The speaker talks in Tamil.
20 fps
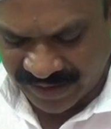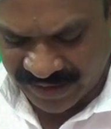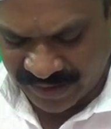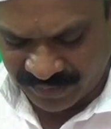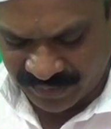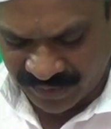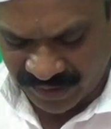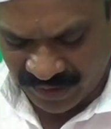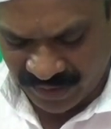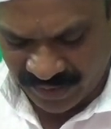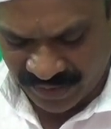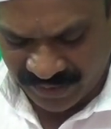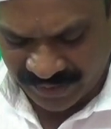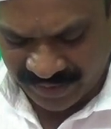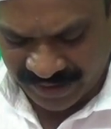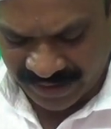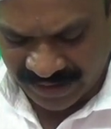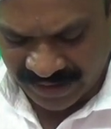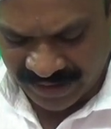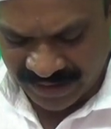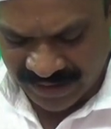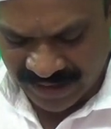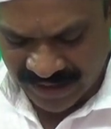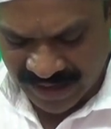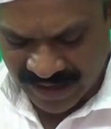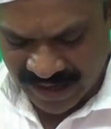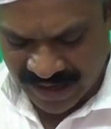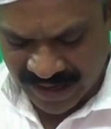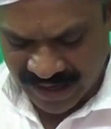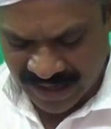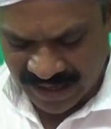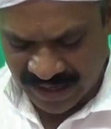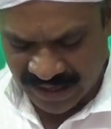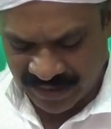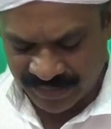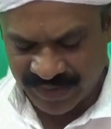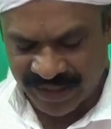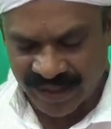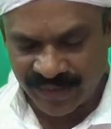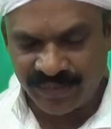மர புல்லுருவி
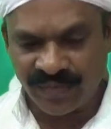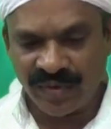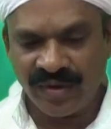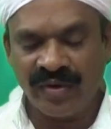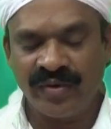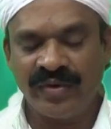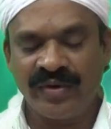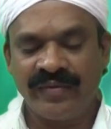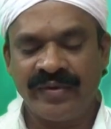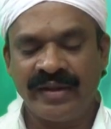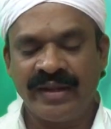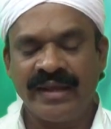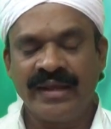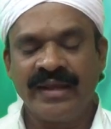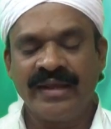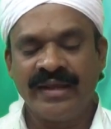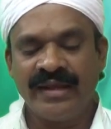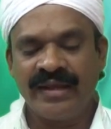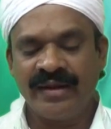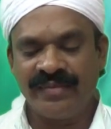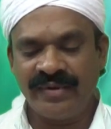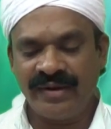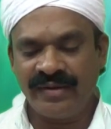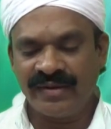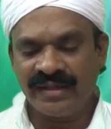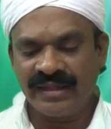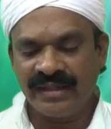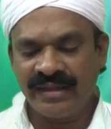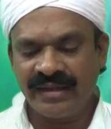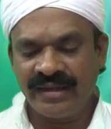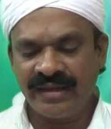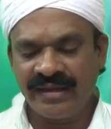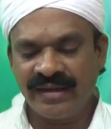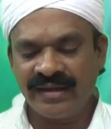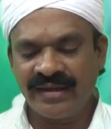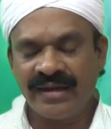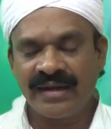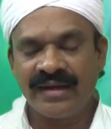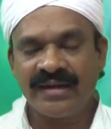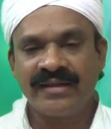ஆலமர புல்லுருவி இப்படி வந்து
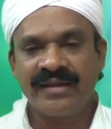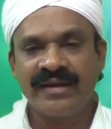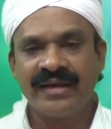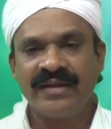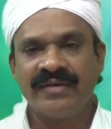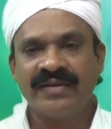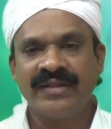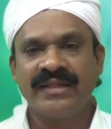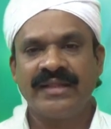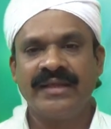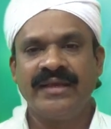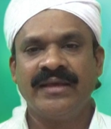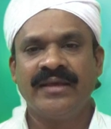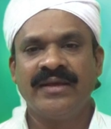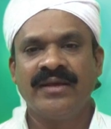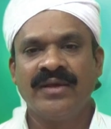கிட்டத்தட்ட வந்து